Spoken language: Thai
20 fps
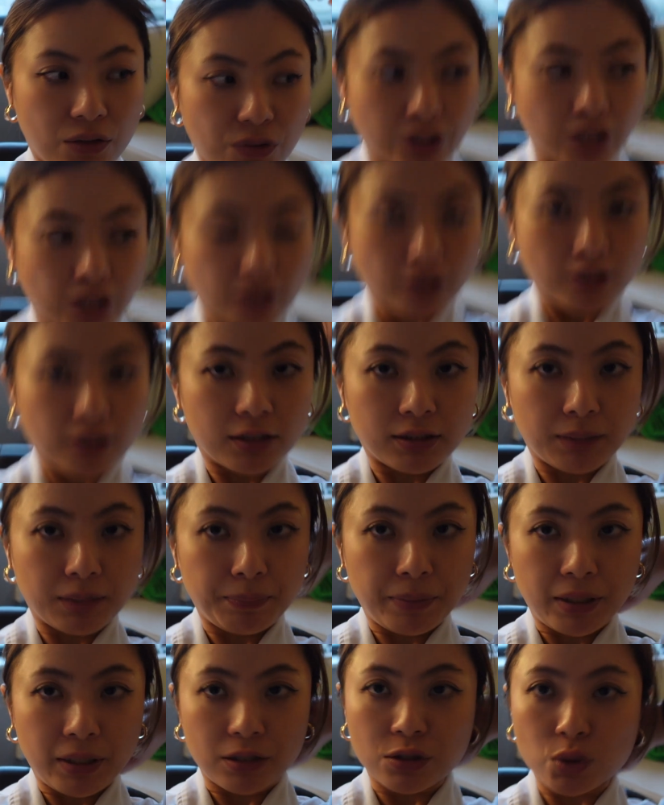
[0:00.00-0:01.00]
กินแล้วก็จะ
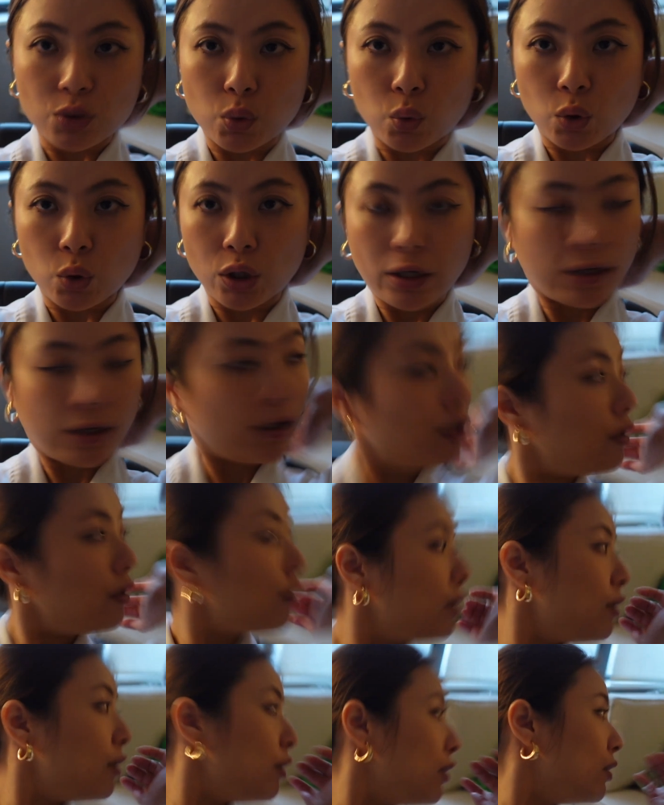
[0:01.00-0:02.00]
เปลี่ยนชุดนะคะแล้ว
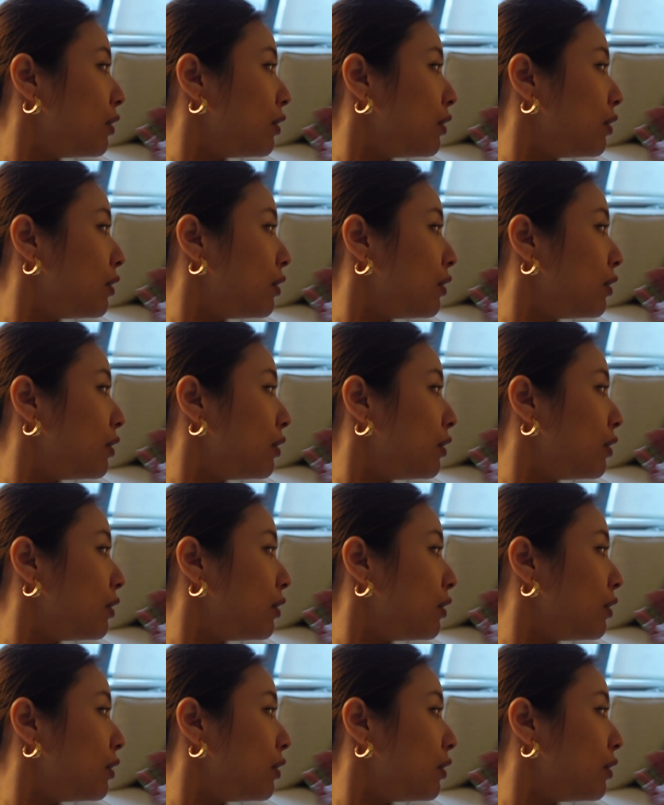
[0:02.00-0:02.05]
ก็